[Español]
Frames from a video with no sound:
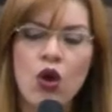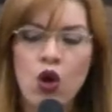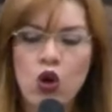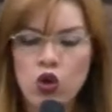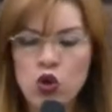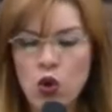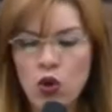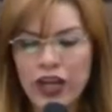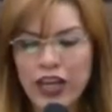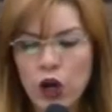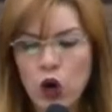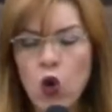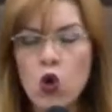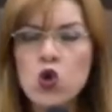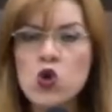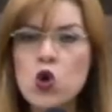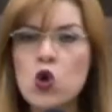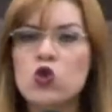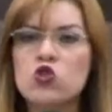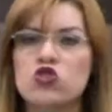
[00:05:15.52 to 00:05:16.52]
los que
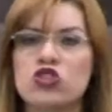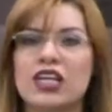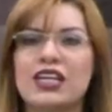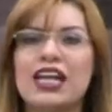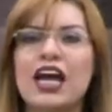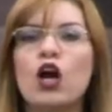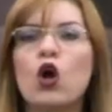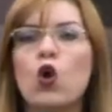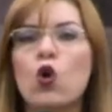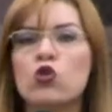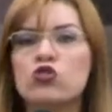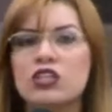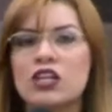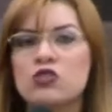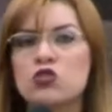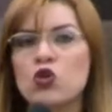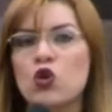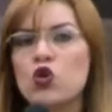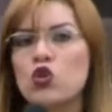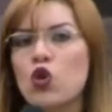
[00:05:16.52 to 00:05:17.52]
conocen las
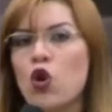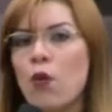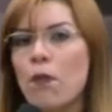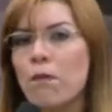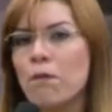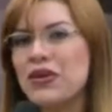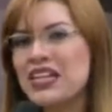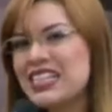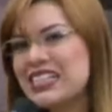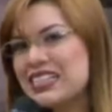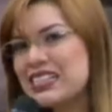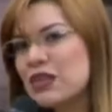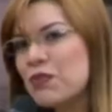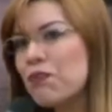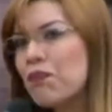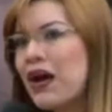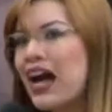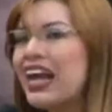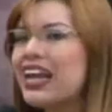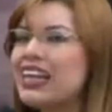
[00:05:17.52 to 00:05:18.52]
cosas, son los
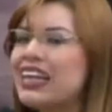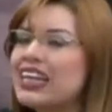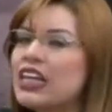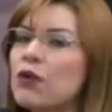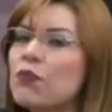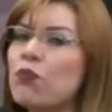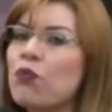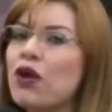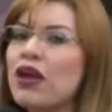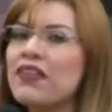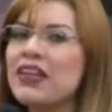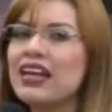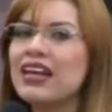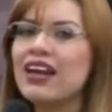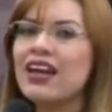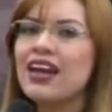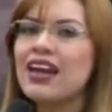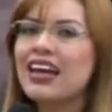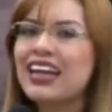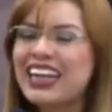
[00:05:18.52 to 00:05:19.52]
principales que
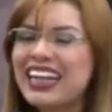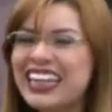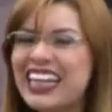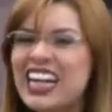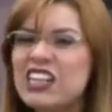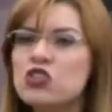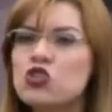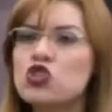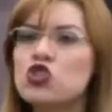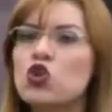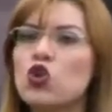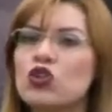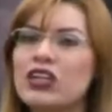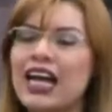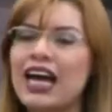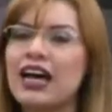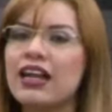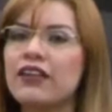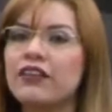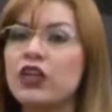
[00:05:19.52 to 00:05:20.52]
pueden
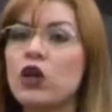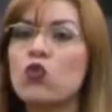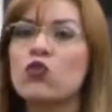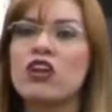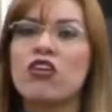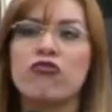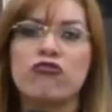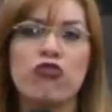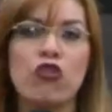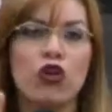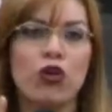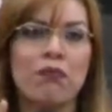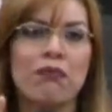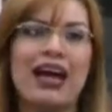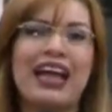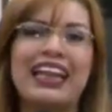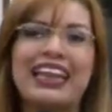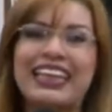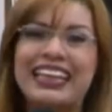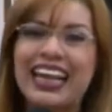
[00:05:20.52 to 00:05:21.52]
reaccionar de una
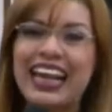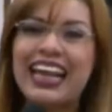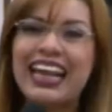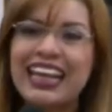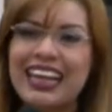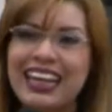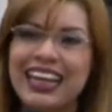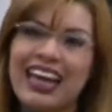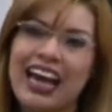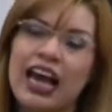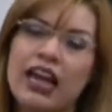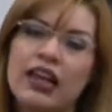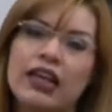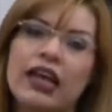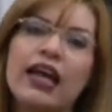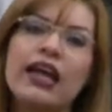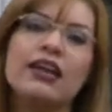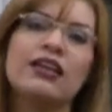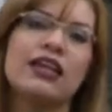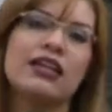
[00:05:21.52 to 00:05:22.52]
forma desleal
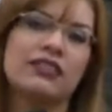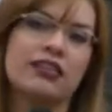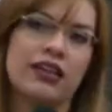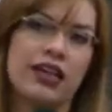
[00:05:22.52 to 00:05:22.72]
en las